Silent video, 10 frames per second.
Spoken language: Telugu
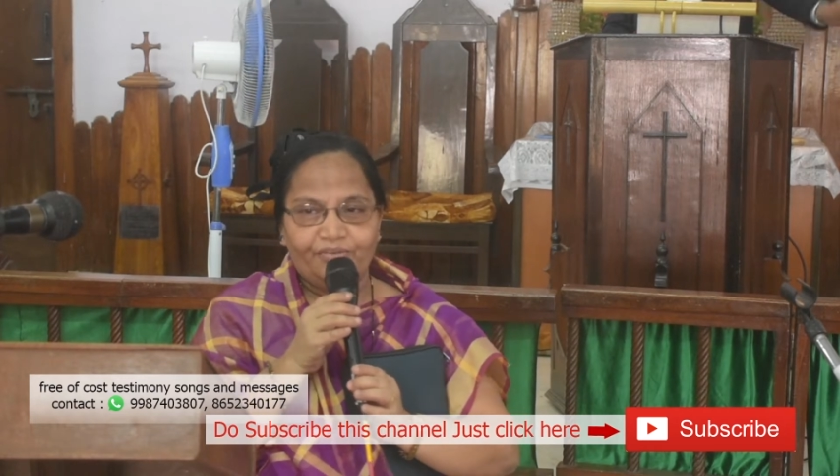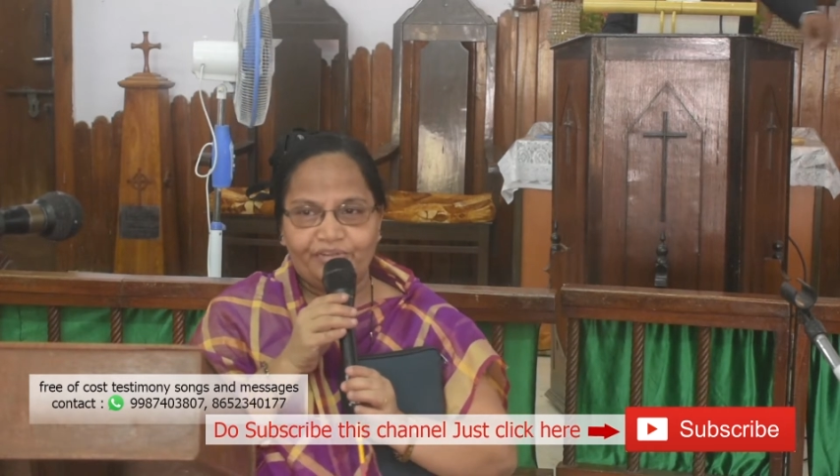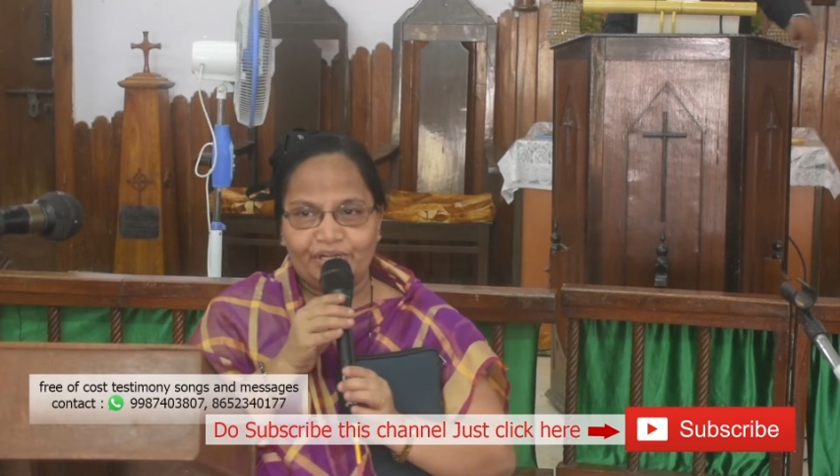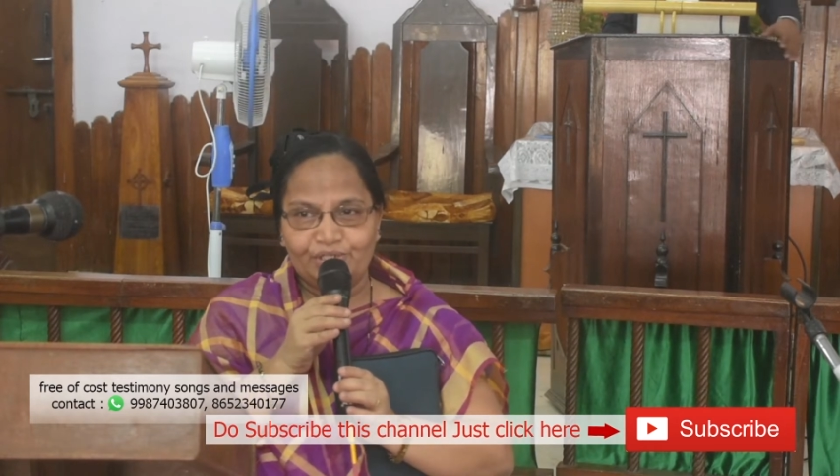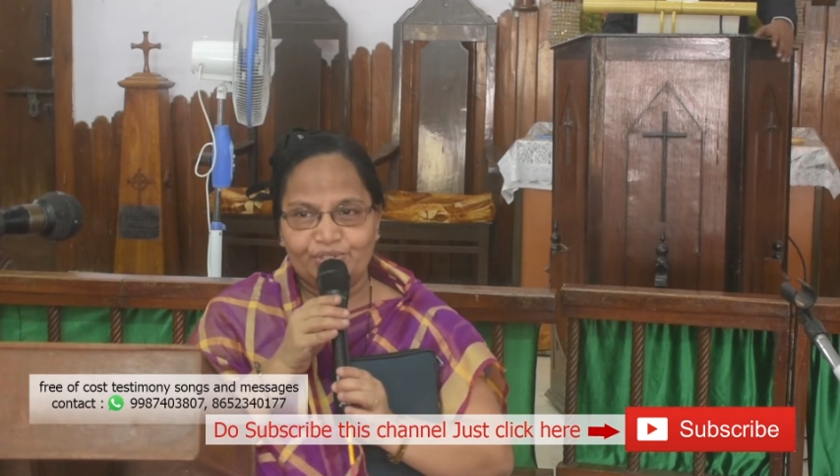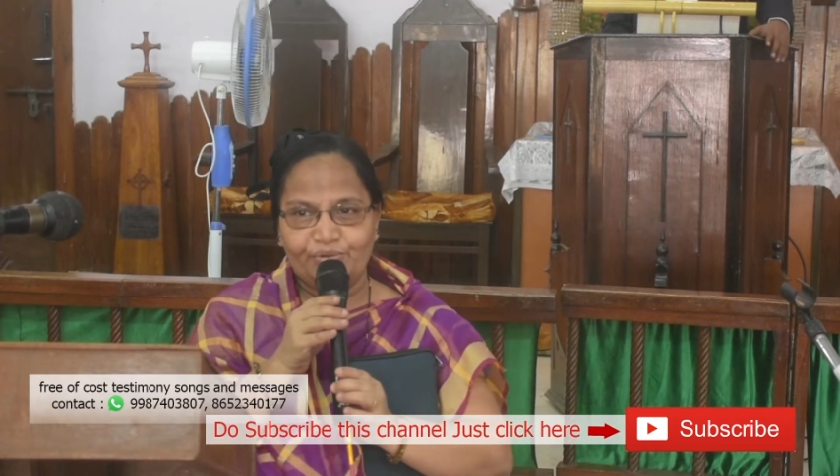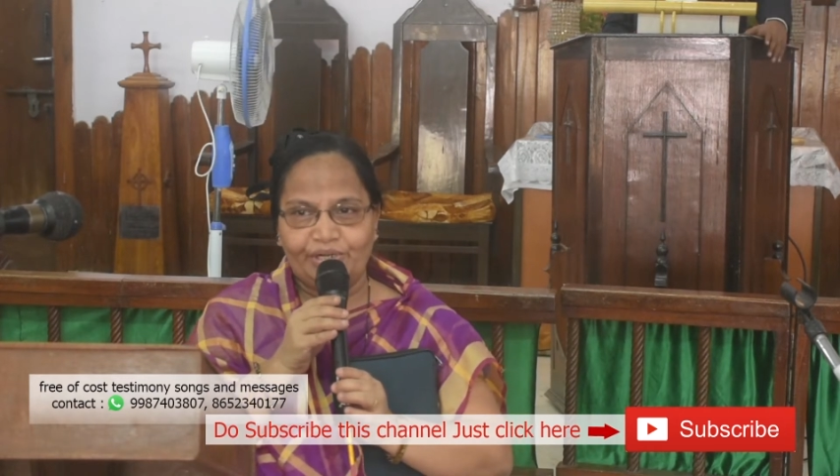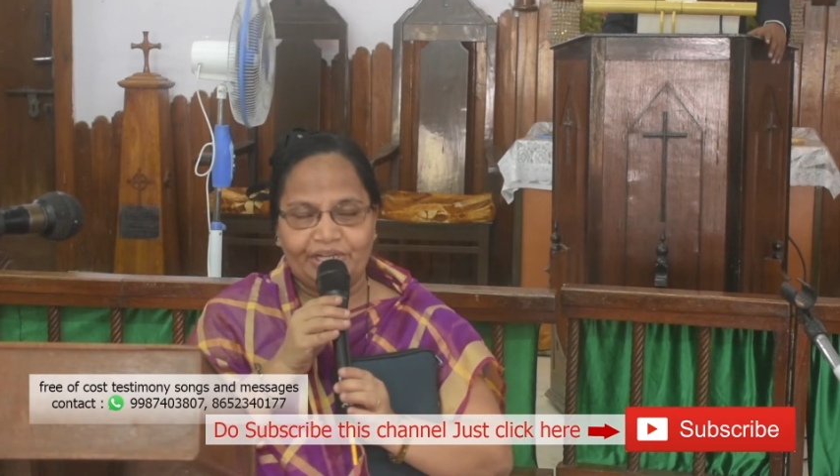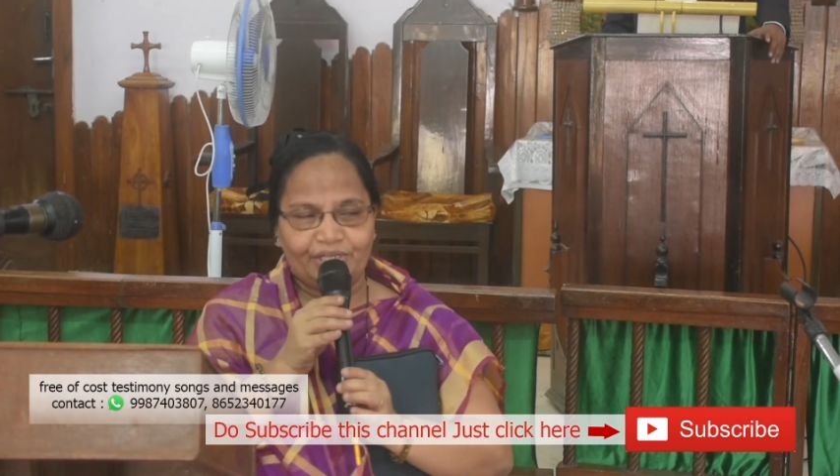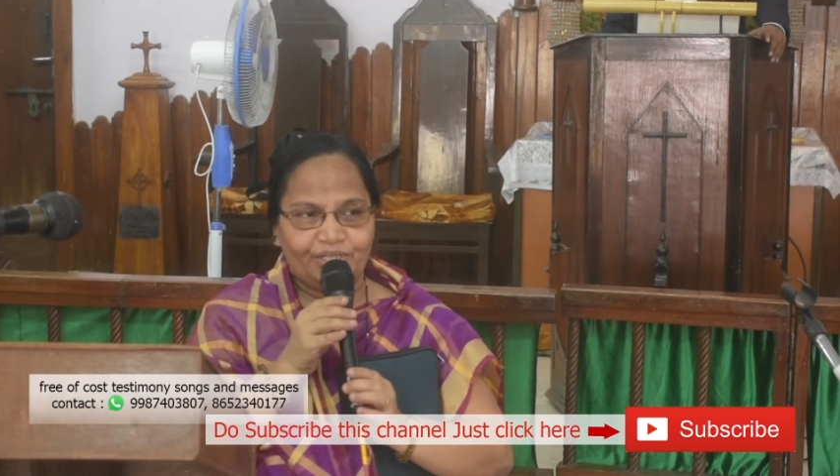ఫ్రెండ్స్తో
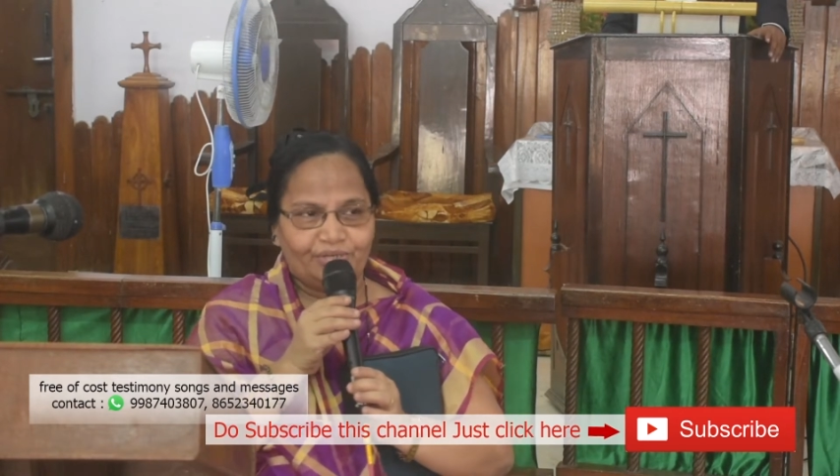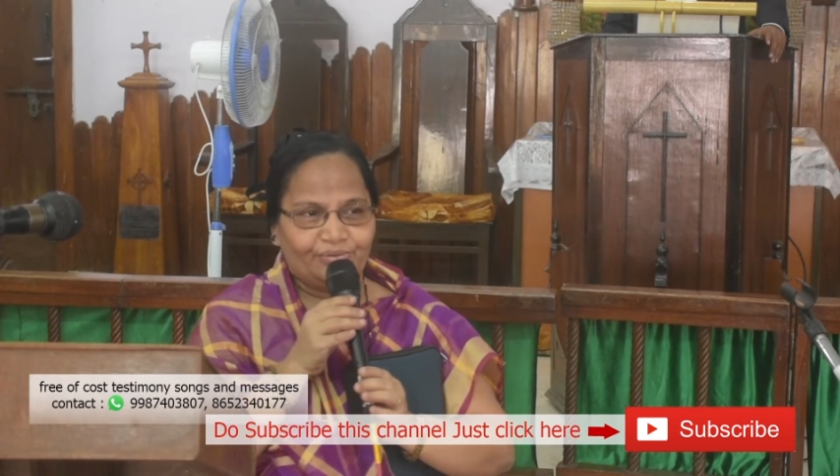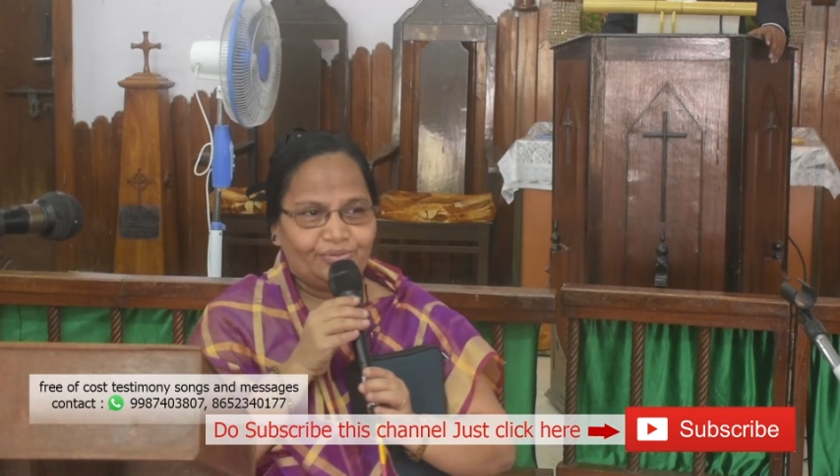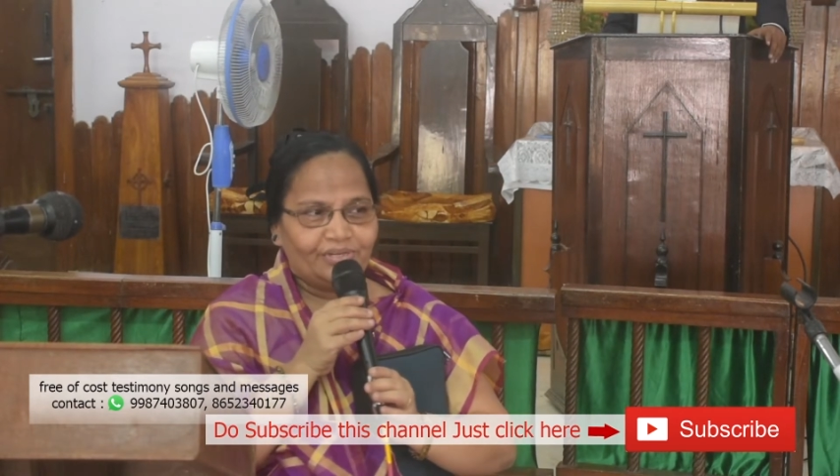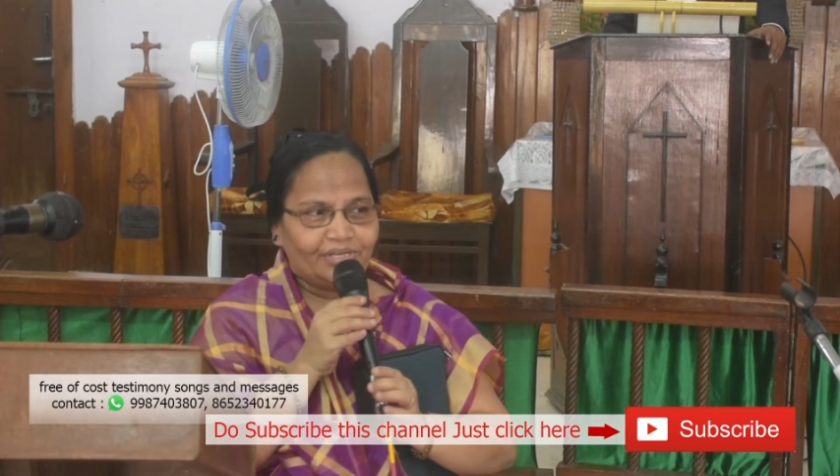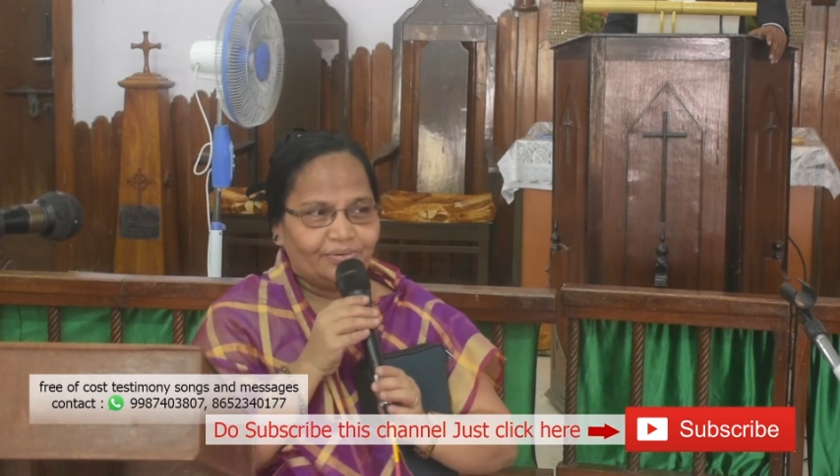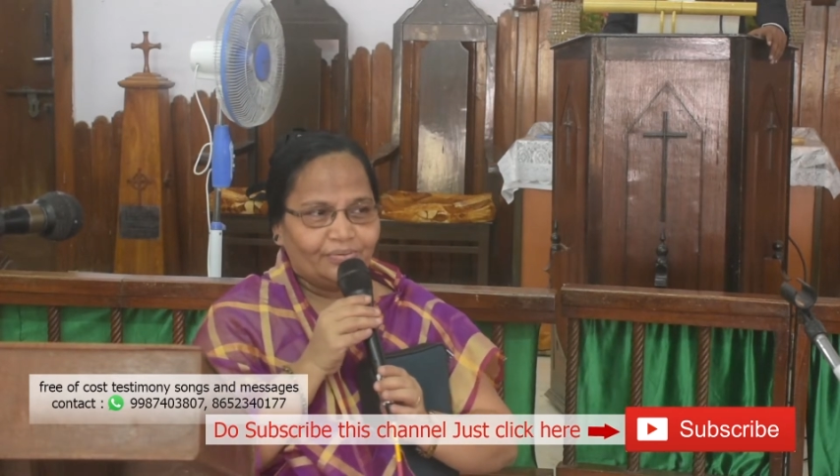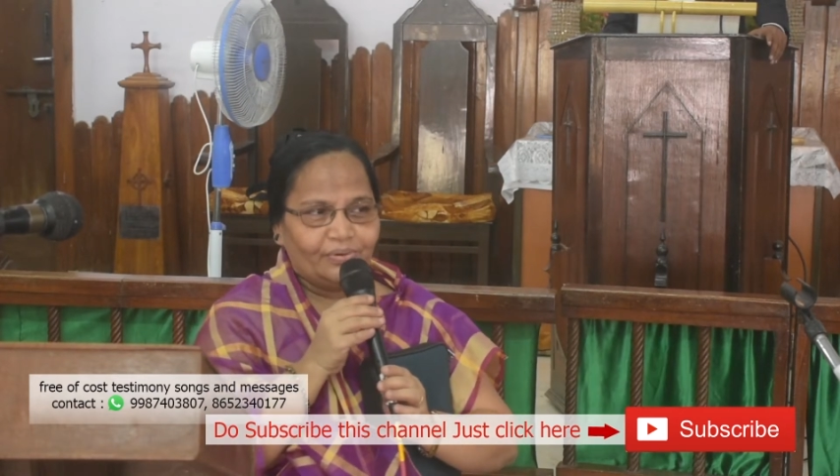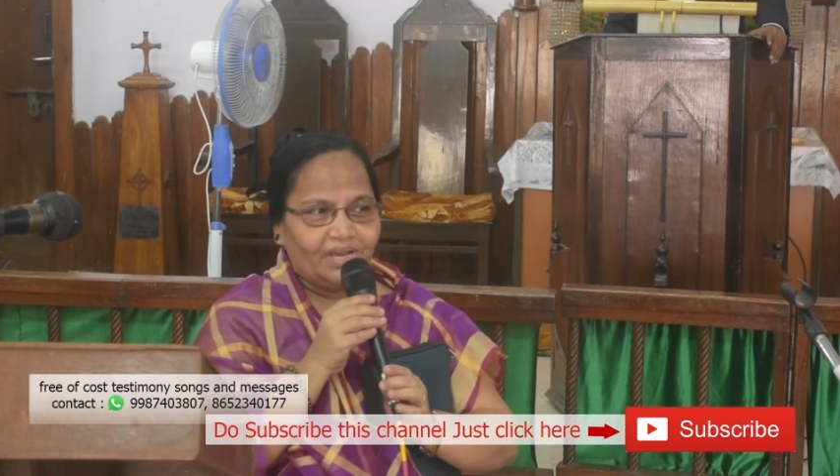ఇంటికి తిరుగుతుంటాను